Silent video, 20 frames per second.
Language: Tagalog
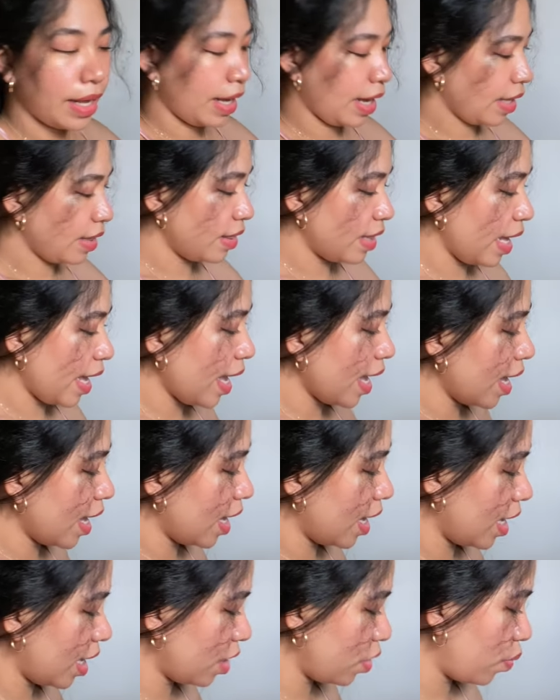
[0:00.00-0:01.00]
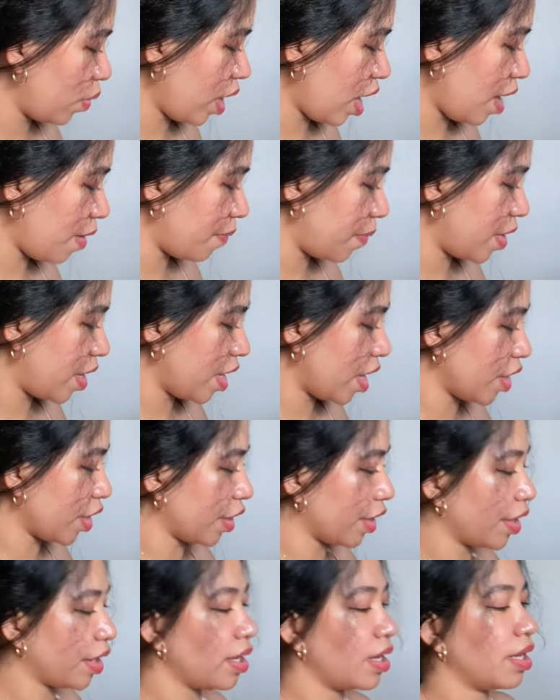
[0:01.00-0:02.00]
and then we have
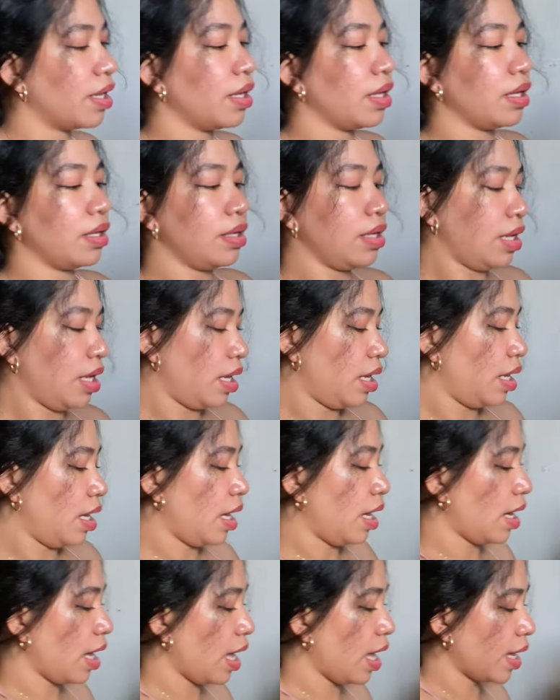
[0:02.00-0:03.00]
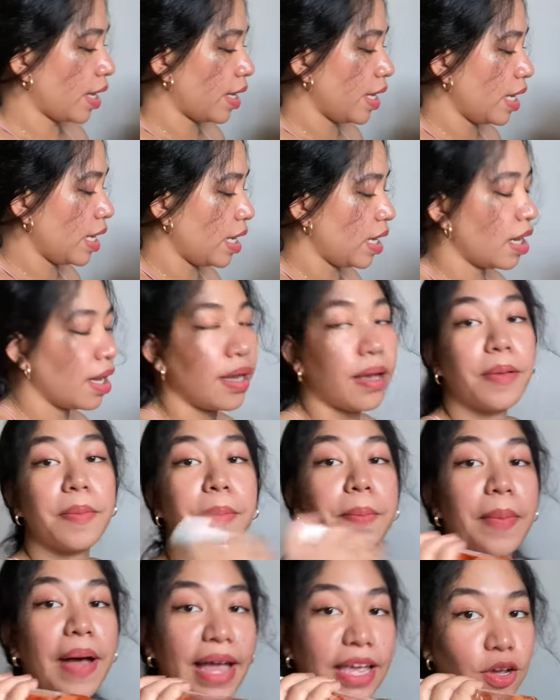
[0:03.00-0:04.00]
here ang aking
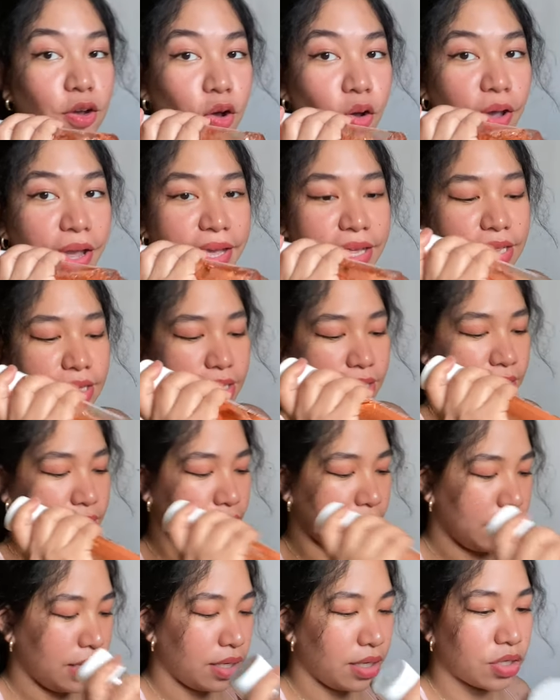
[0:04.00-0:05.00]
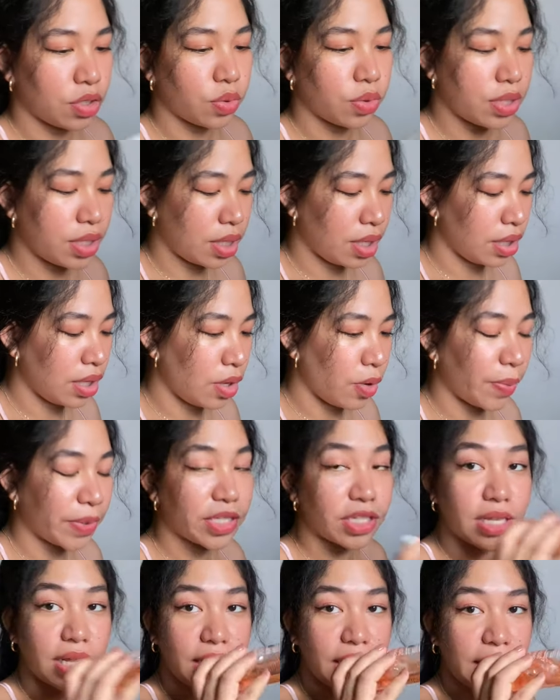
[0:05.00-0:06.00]
bio oil so hindi, hindi pa
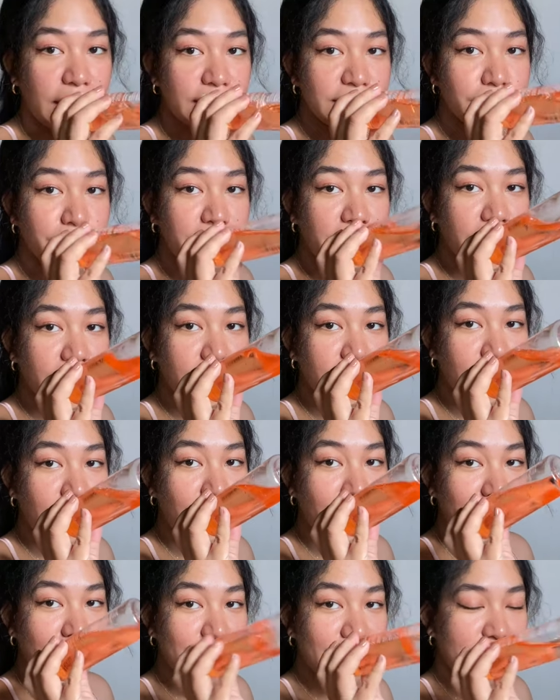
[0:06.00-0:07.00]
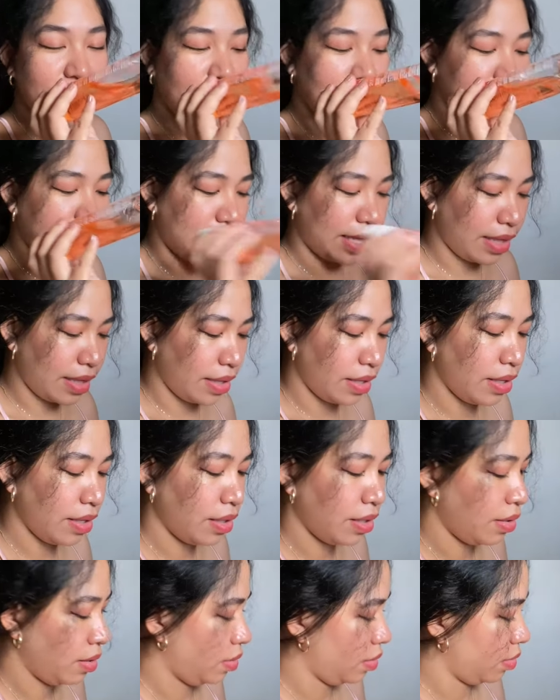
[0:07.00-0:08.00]
siya nalagay sa maliit na lalagyanan
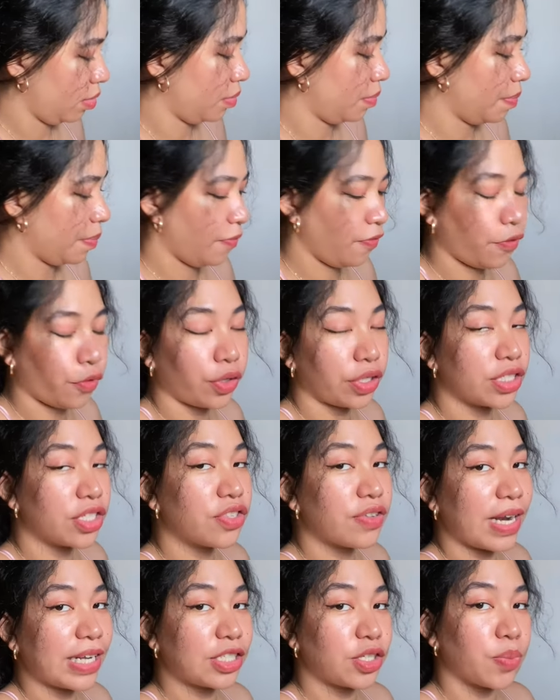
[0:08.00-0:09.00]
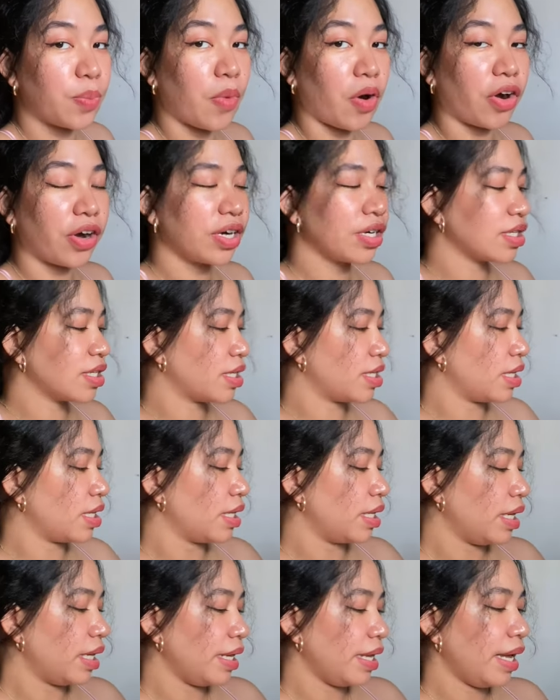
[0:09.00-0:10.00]
for stretch marks
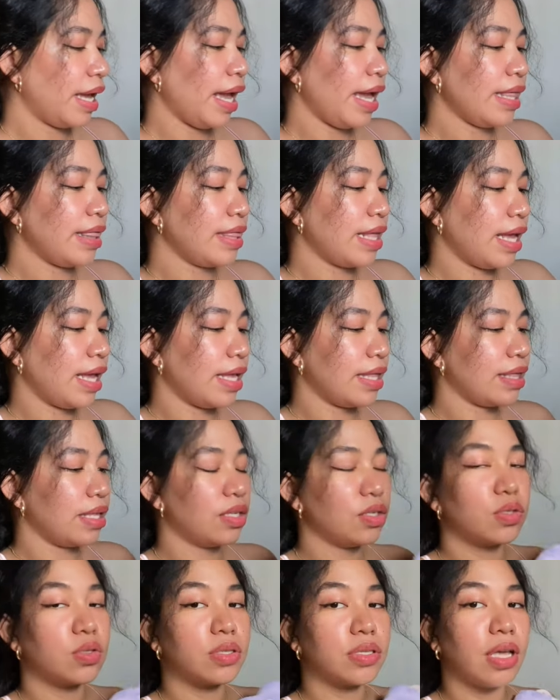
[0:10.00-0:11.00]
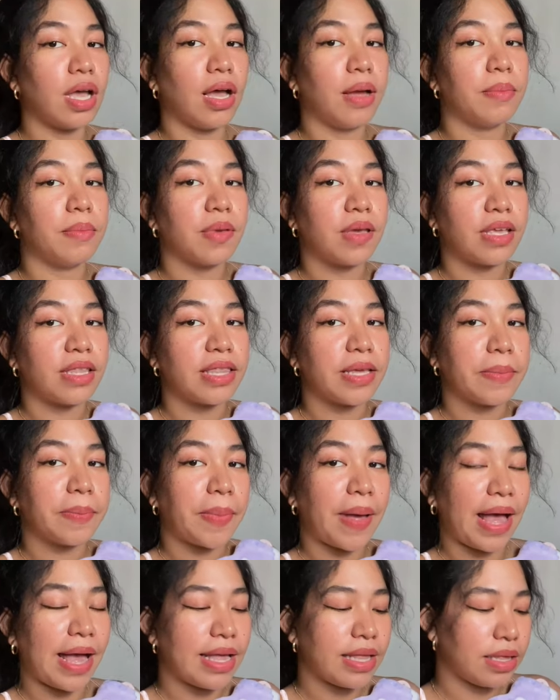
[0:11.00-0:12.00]
And then this um, heating
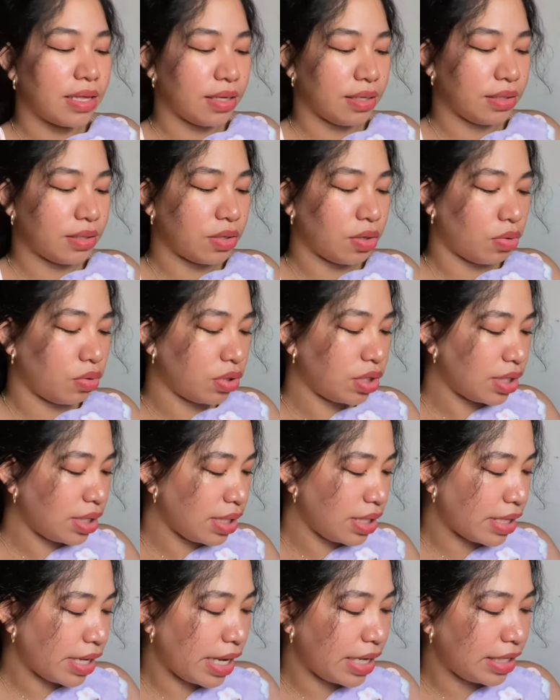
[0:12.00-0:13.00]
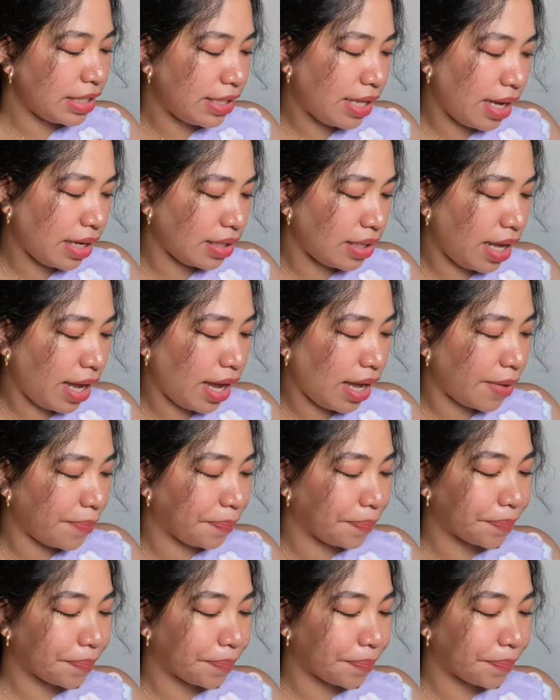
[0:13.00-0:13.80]
pad. So just in case lang na